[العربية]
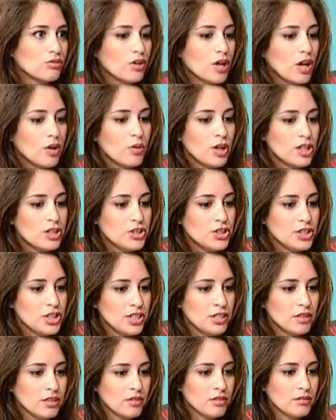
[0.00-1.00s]
اول
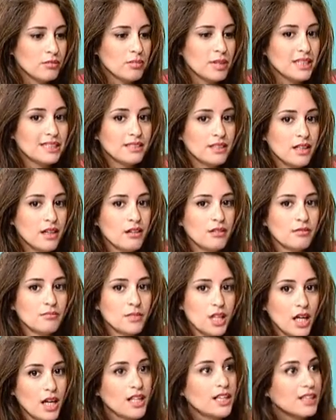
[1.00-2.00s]
شيء بدنا
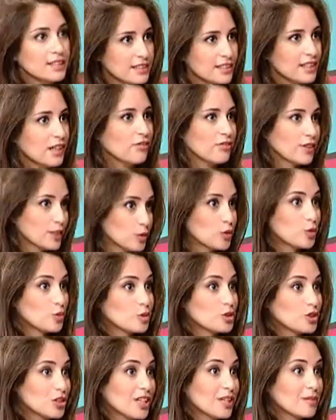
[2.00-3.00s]
نخليها تتنفس
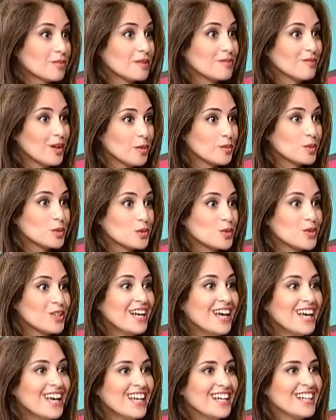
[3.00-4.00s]
دونك مشان هيك مثل ما عم بتقول
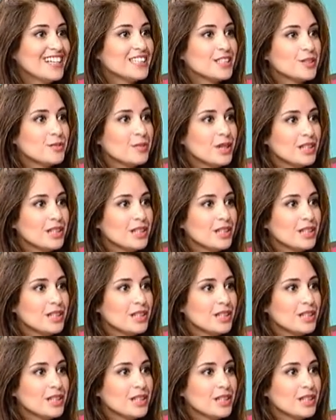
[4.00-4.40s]
لازم